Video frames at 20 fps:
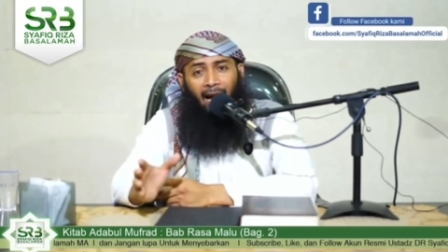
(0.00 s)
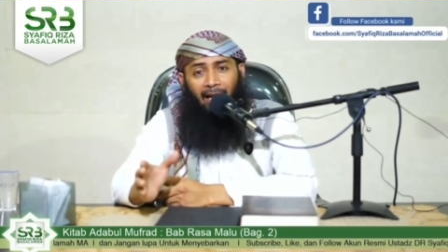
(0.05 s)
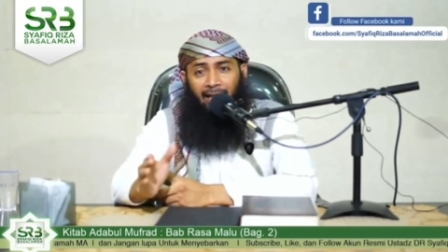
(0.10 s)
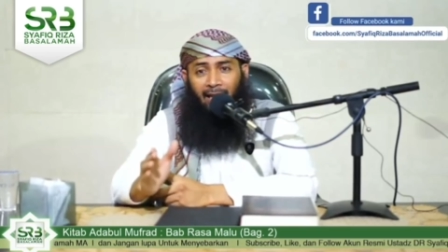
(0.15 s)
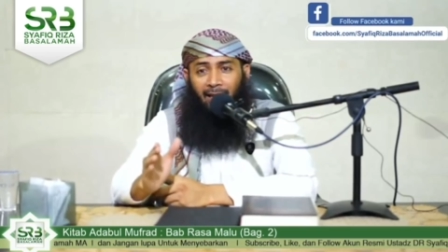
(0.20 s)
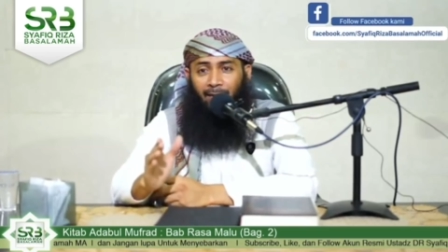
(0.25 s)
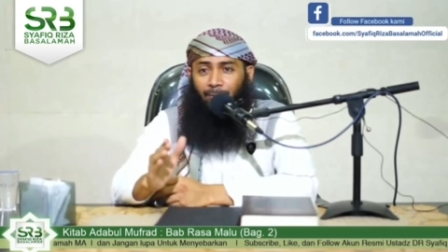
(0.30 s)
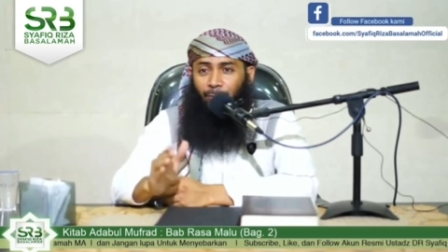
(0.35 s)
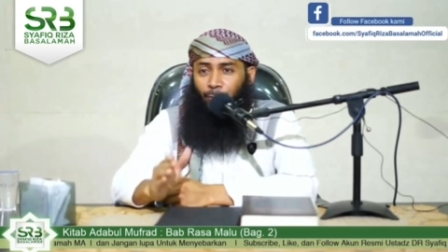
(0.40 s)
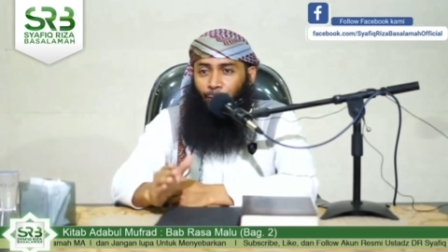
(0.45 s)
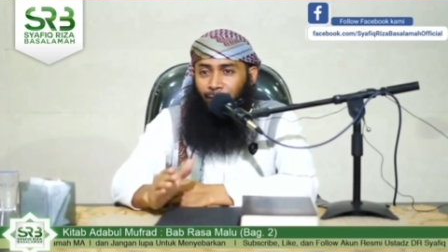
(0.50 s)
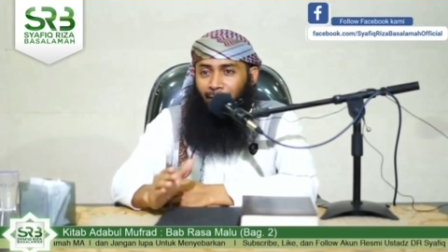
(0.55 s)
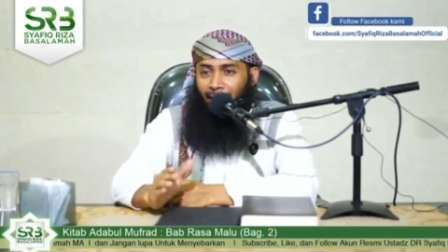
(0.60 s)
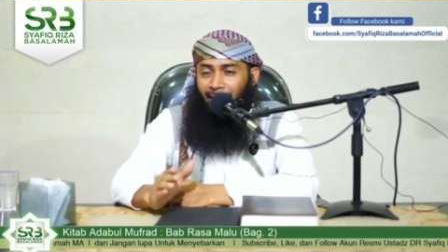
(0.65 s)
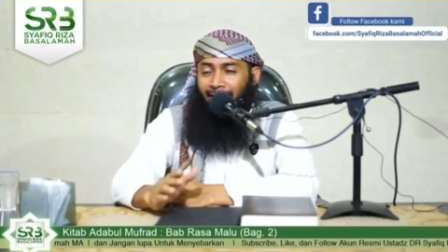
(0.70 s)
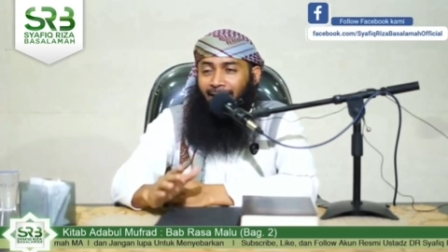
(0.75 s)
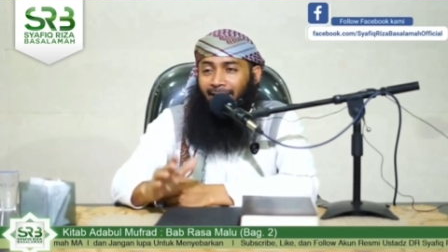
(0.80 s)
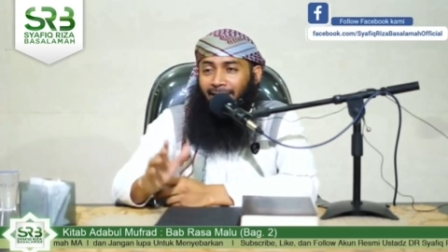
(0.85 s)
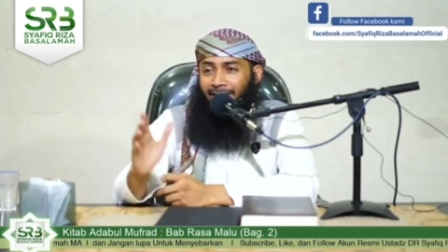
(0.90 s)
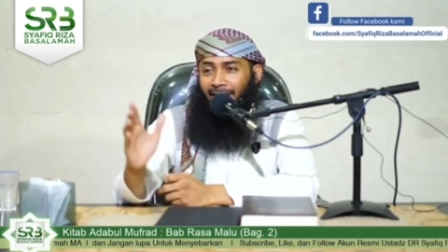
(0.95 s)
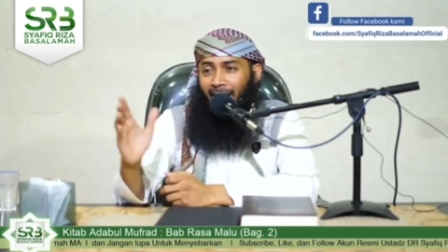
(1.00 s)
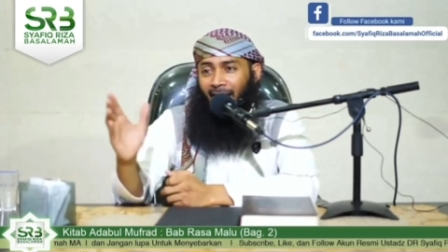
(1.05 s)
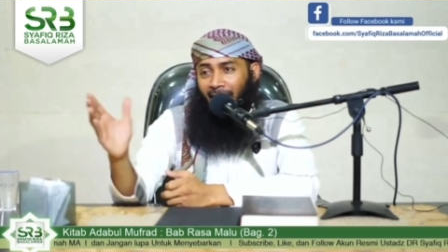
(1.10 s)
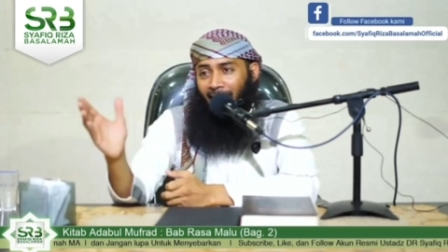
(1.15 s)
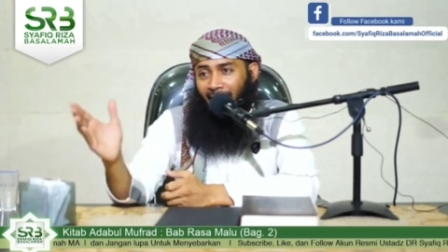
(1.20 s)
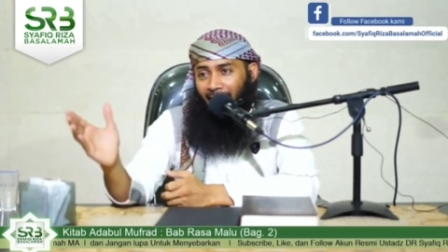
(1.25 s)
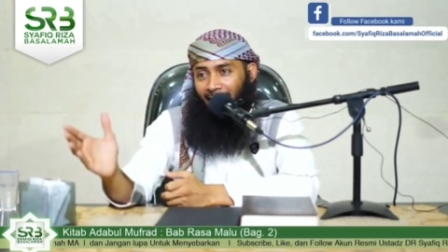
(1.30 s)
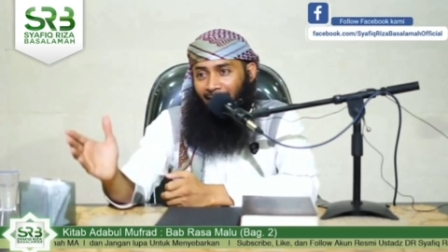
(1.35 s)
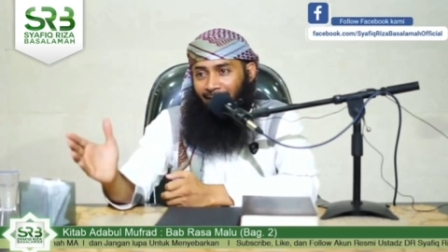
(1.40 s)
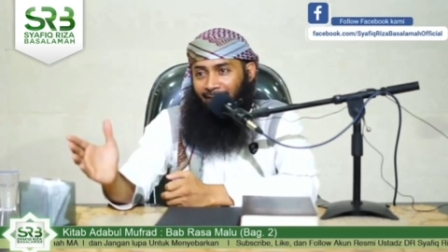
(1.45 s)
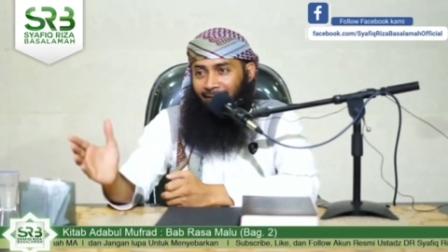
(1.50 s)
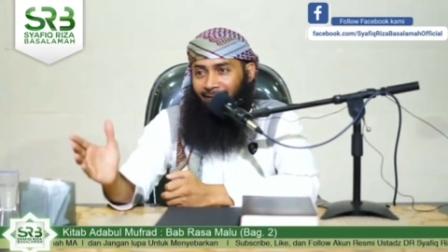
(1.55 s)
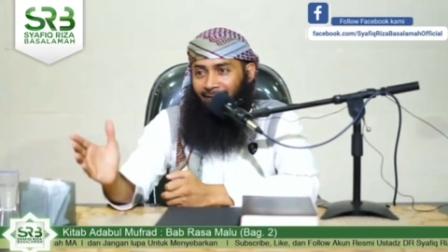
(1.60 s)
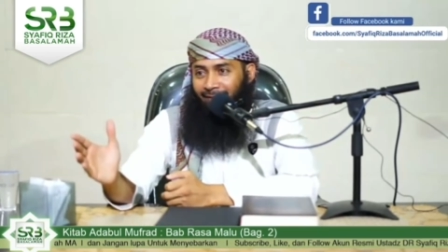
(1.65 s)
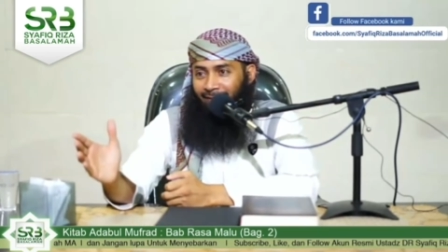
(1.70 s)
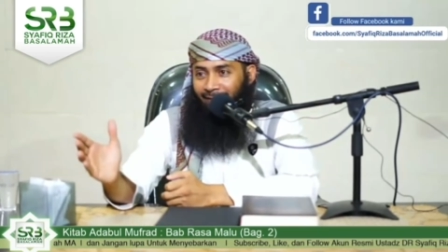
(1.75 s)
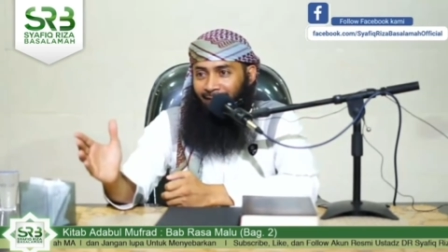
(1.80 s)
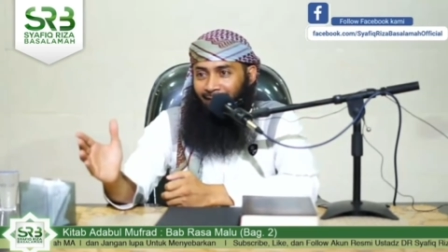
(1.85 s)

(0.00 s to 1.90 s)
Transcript: anak muda yang taat,